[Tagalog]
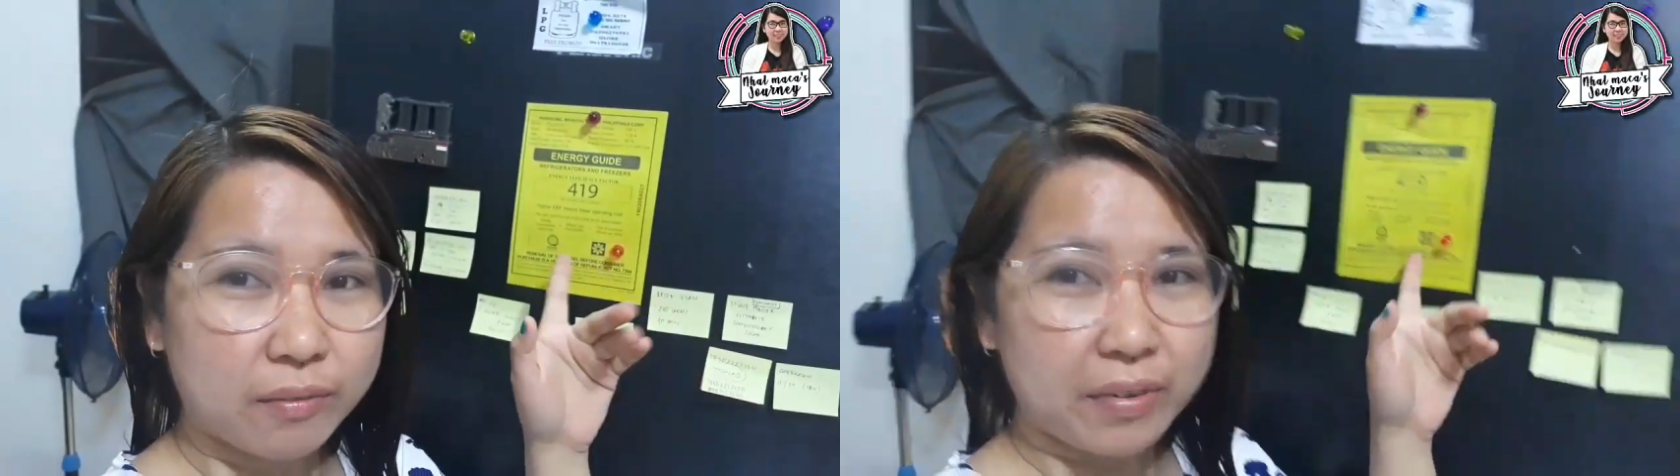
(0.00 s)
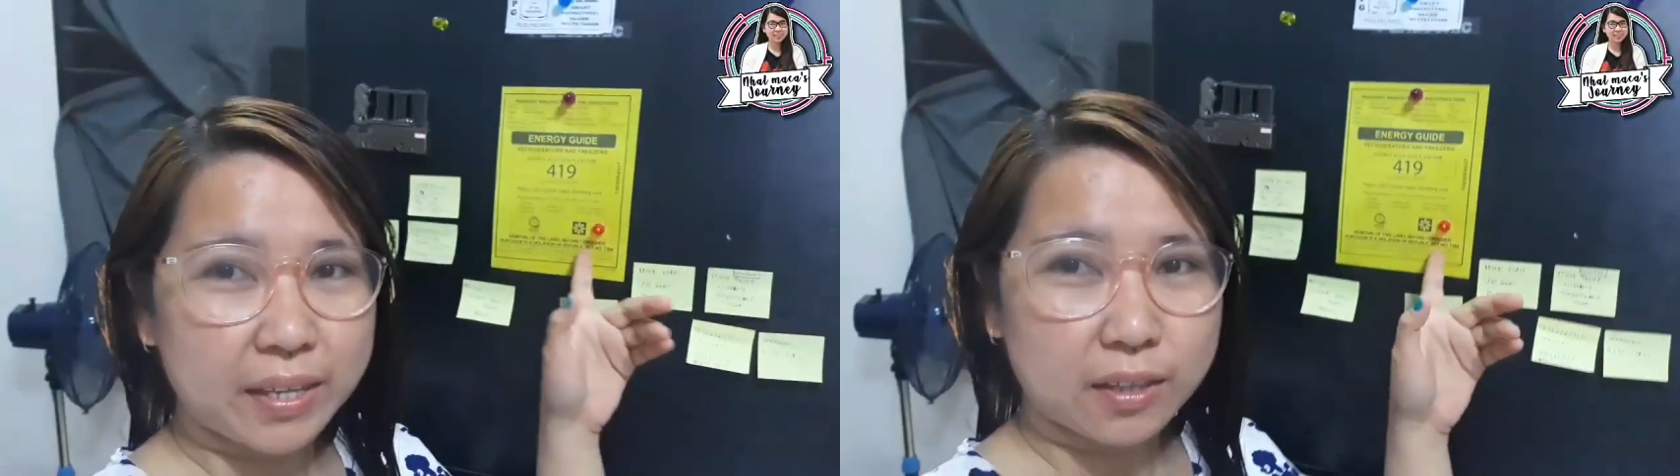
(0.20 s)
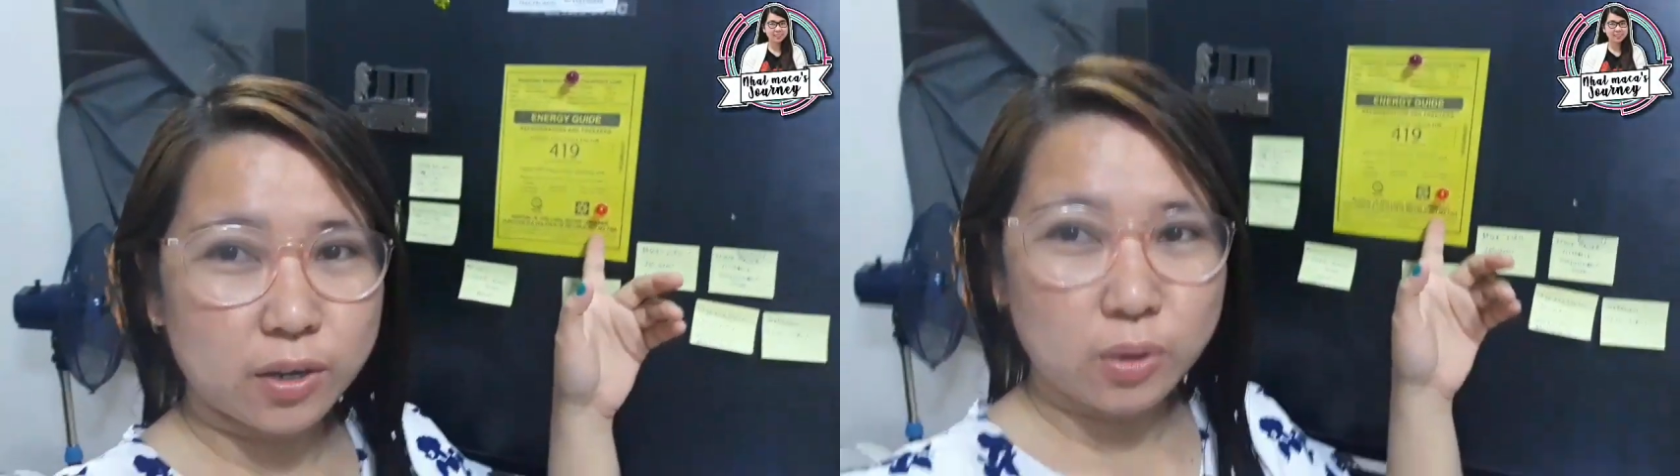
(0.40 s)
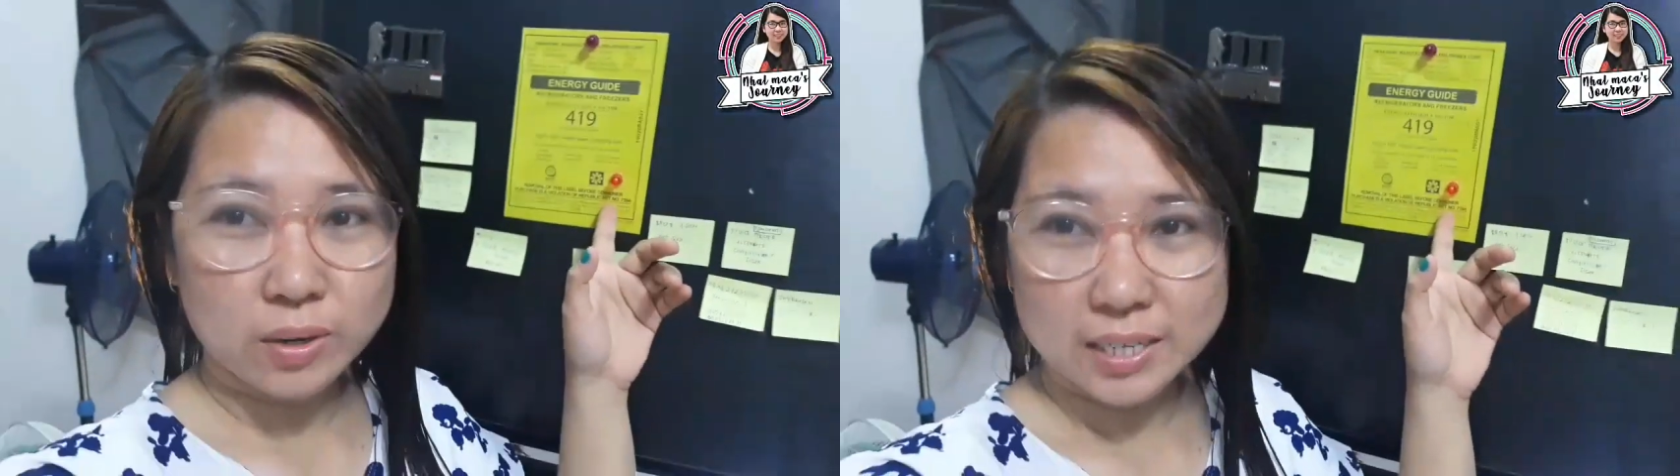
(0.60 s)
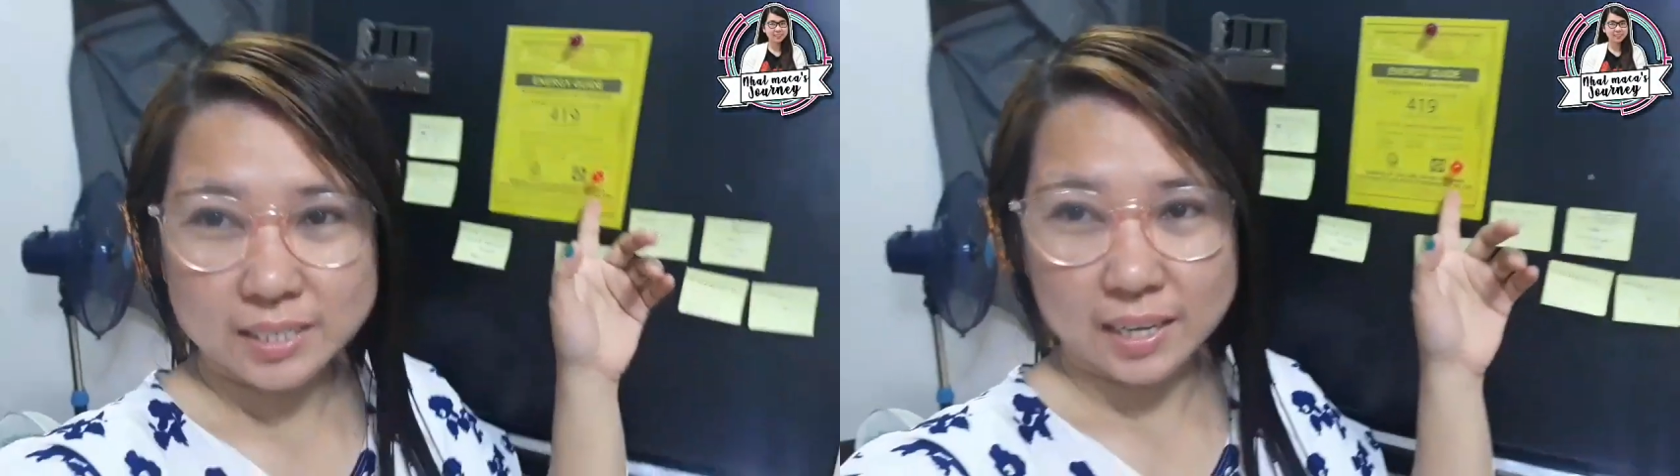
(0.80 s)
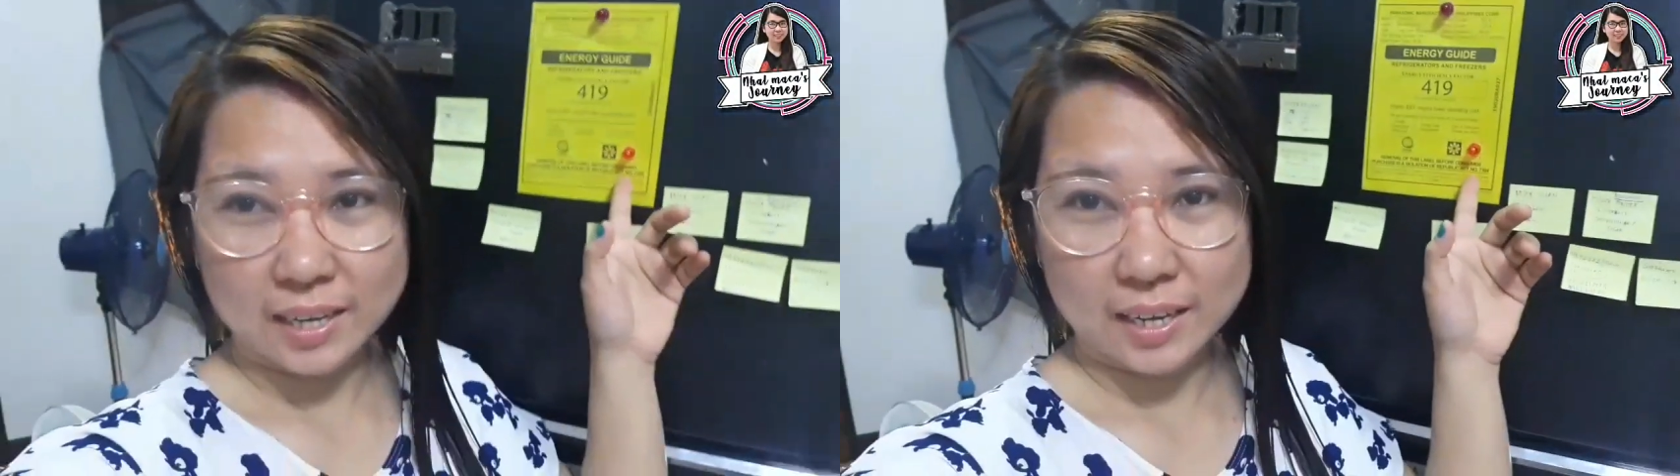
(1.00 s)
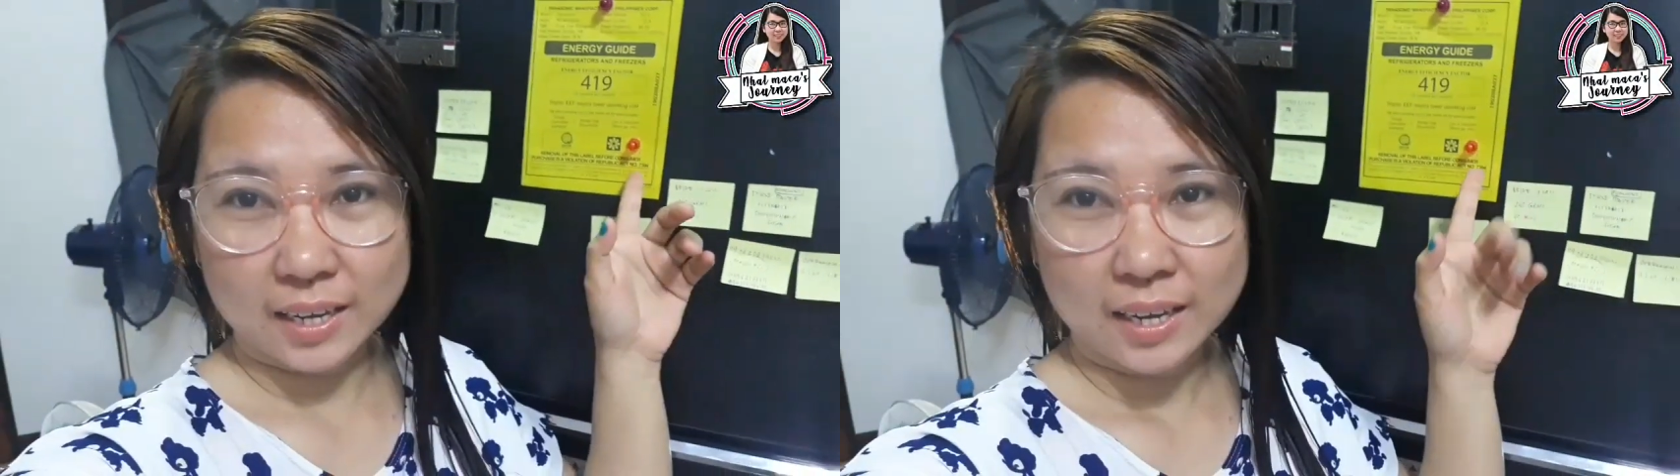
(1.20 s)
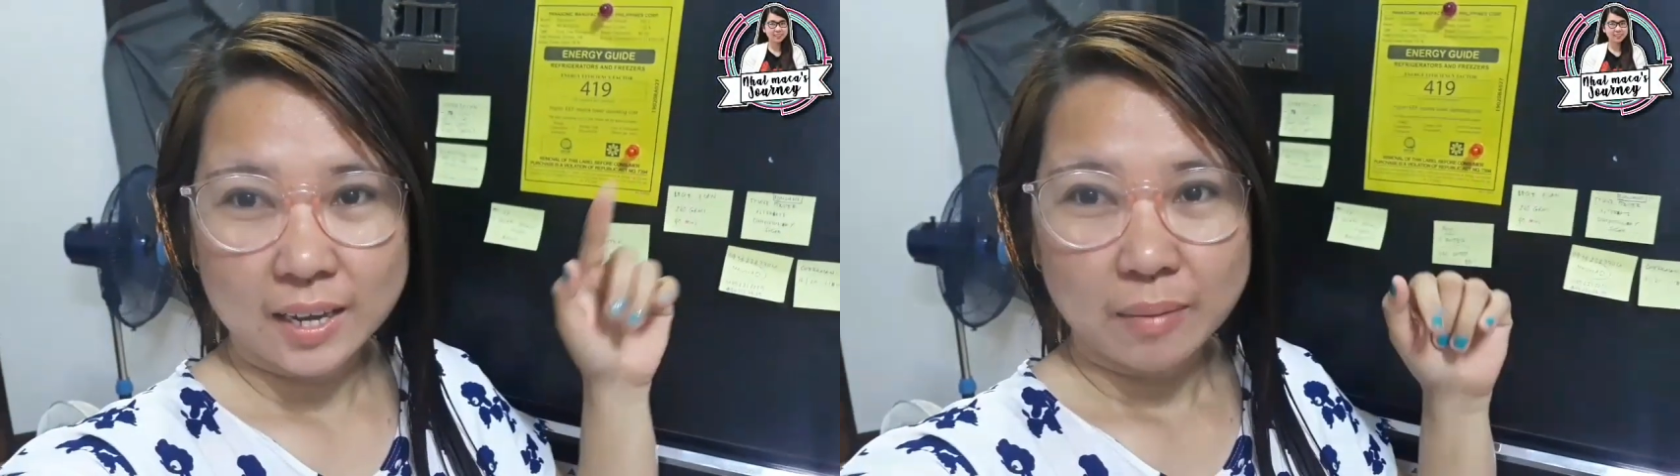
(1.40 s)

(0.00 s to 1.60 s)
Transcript: video kasi